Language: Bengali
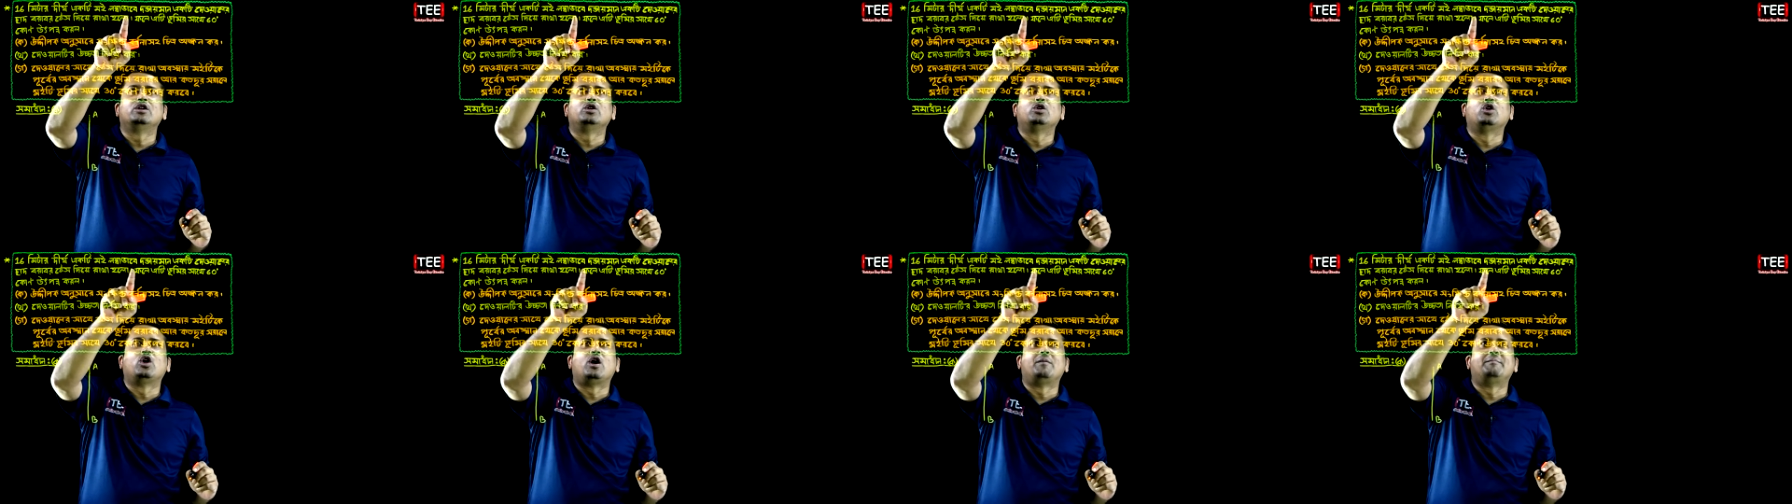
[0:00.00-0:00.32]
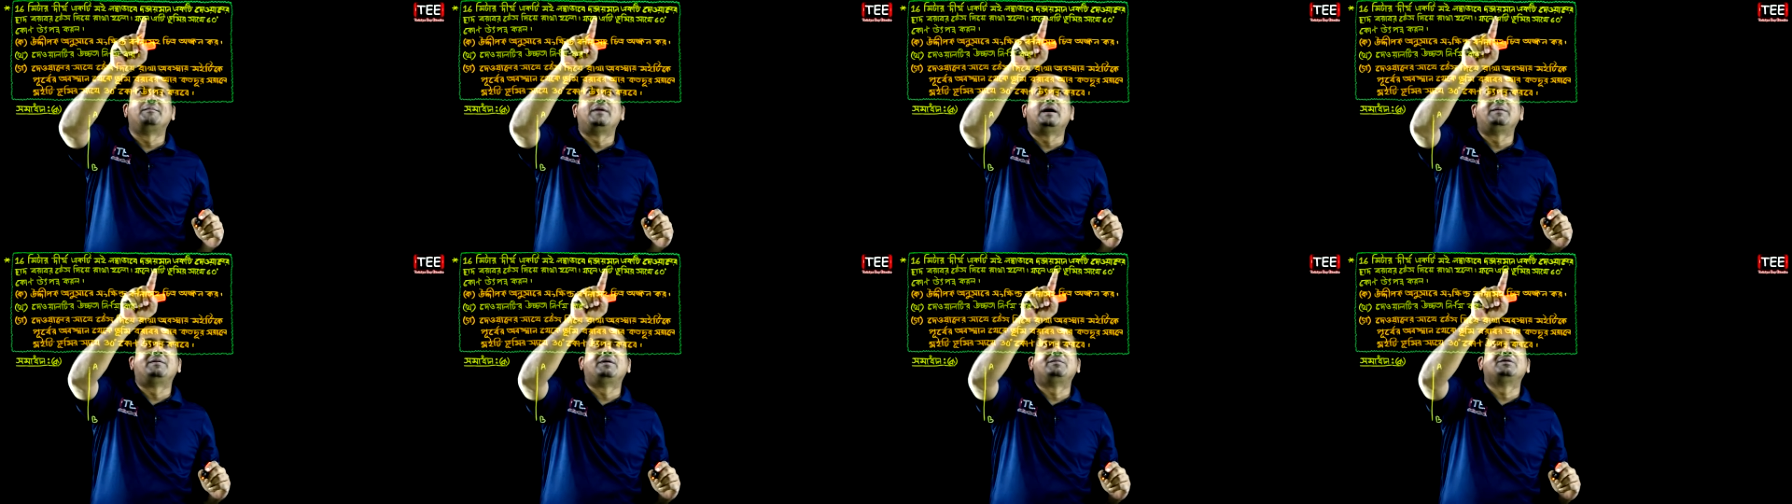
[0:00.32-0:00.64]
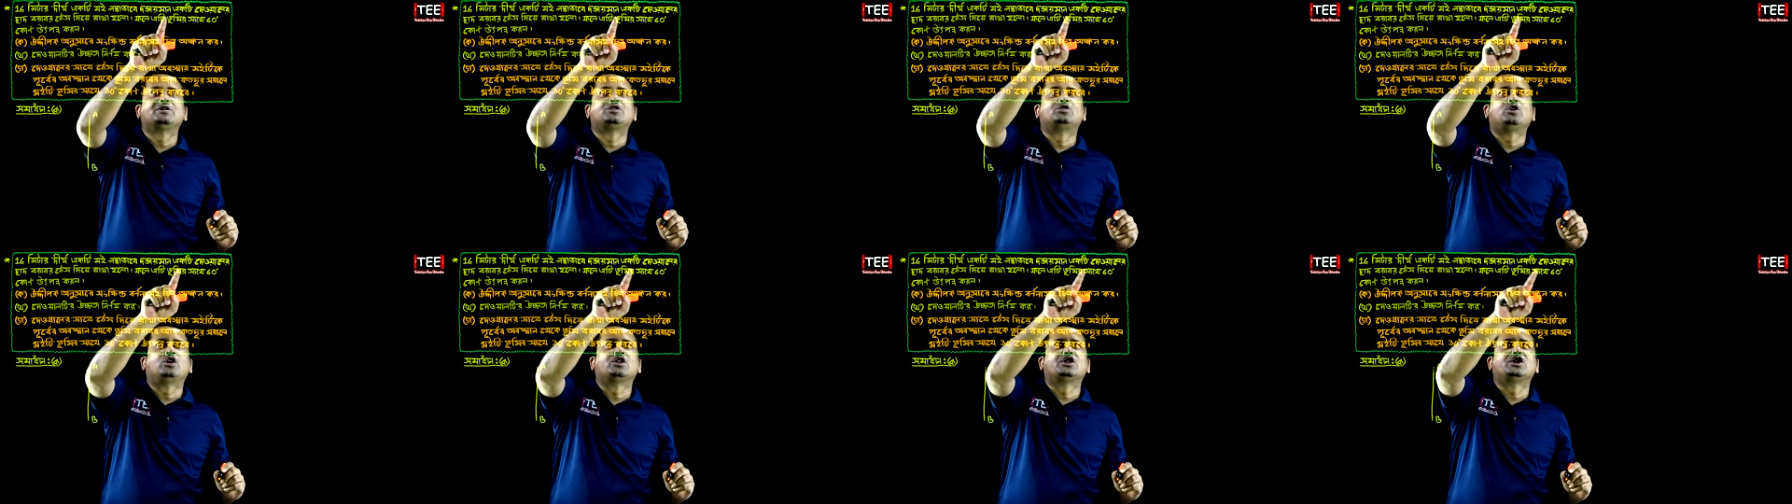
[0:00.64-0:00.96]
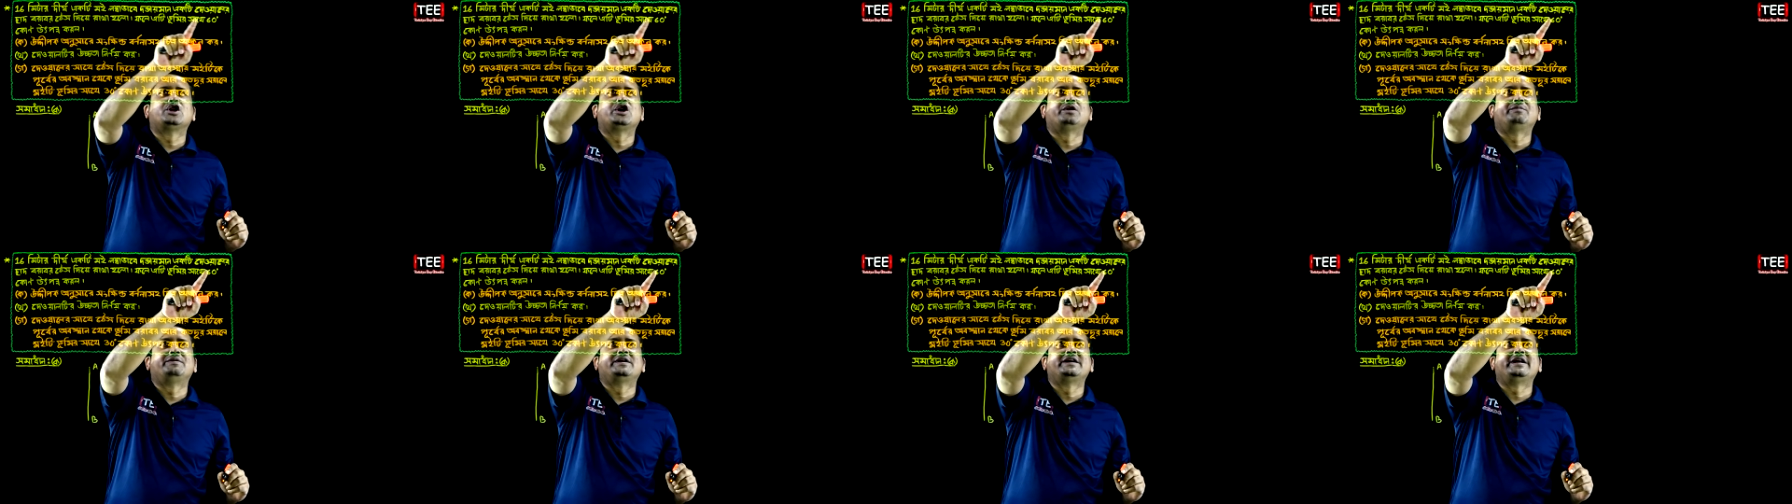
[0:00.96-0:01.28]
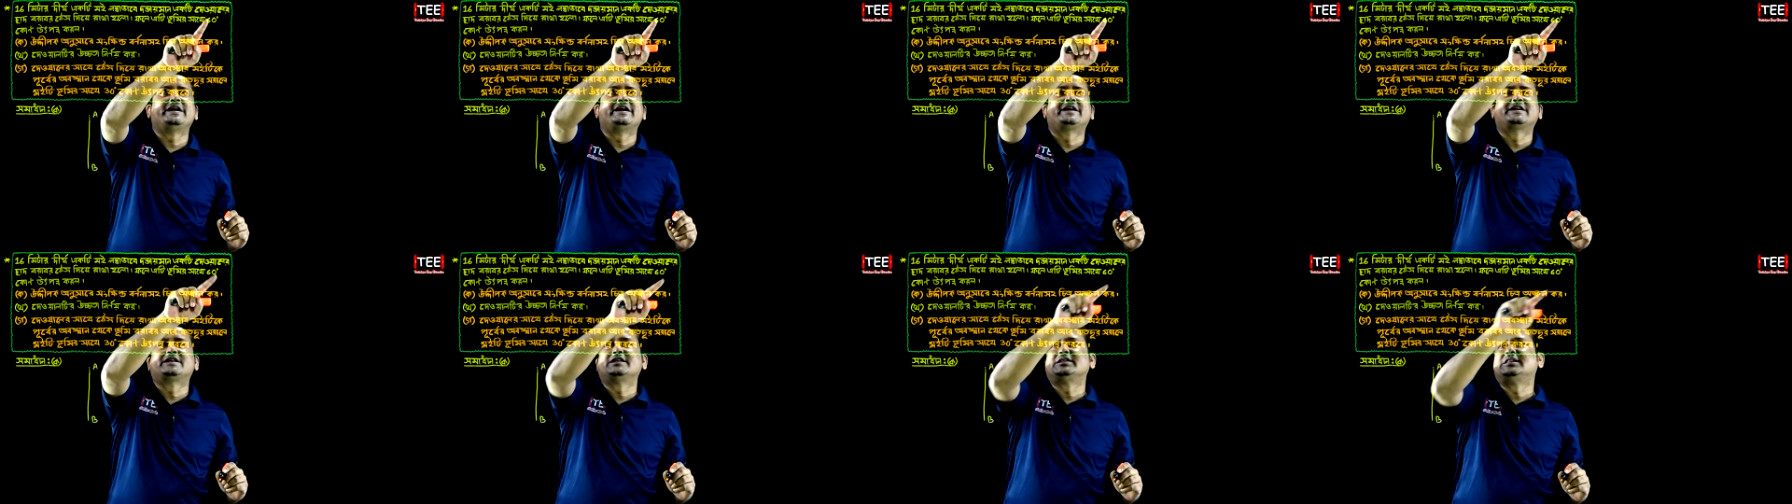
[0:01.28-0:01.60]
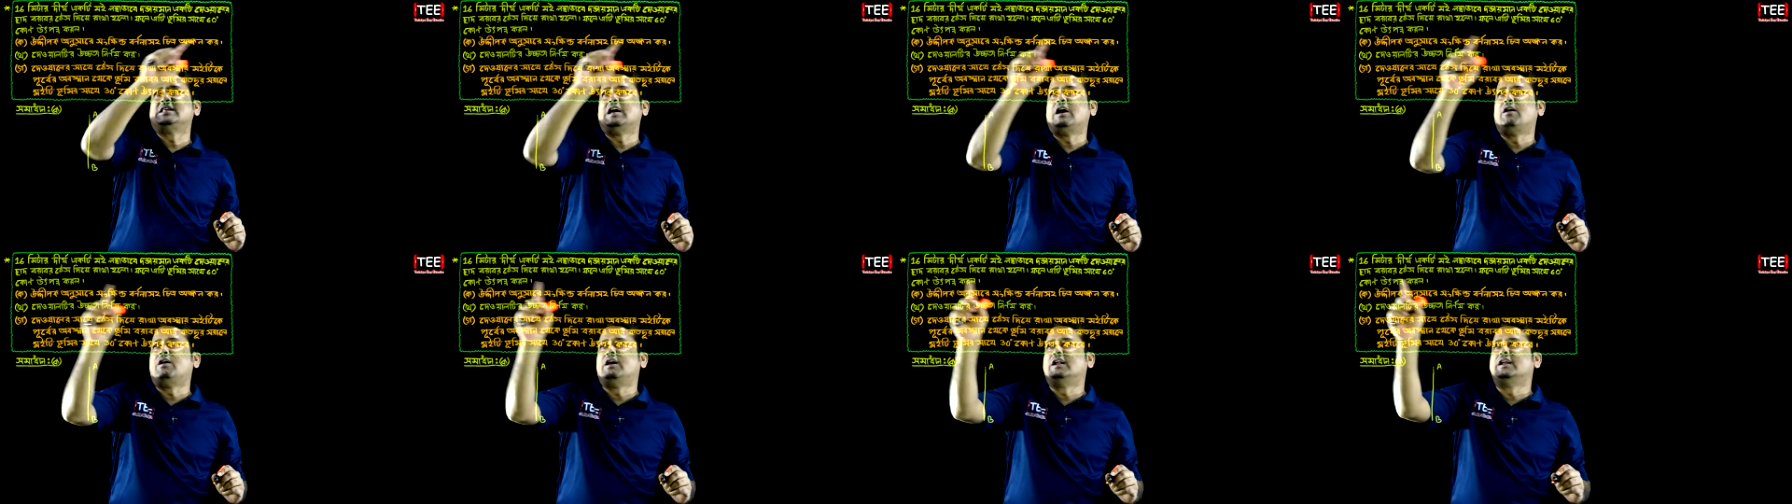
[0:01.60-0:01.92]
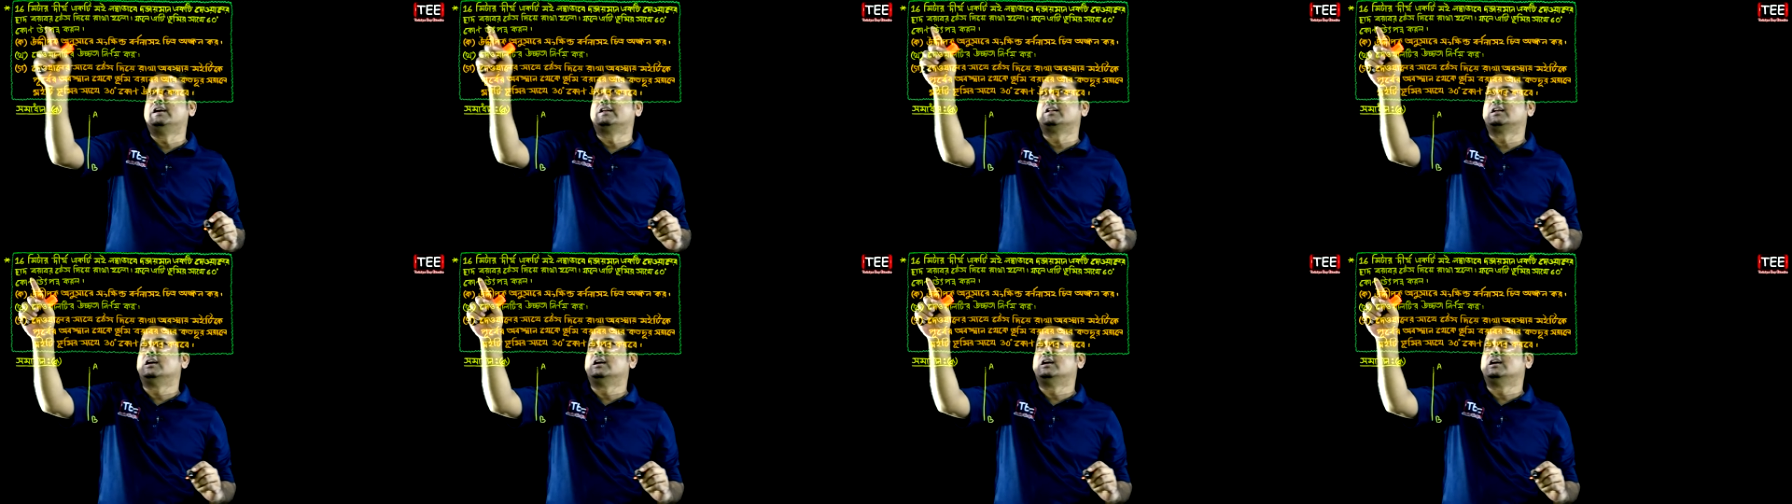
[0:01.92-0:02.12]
লম্বাভাবে দ্বন্দ্বমান একটি দেওয়ালের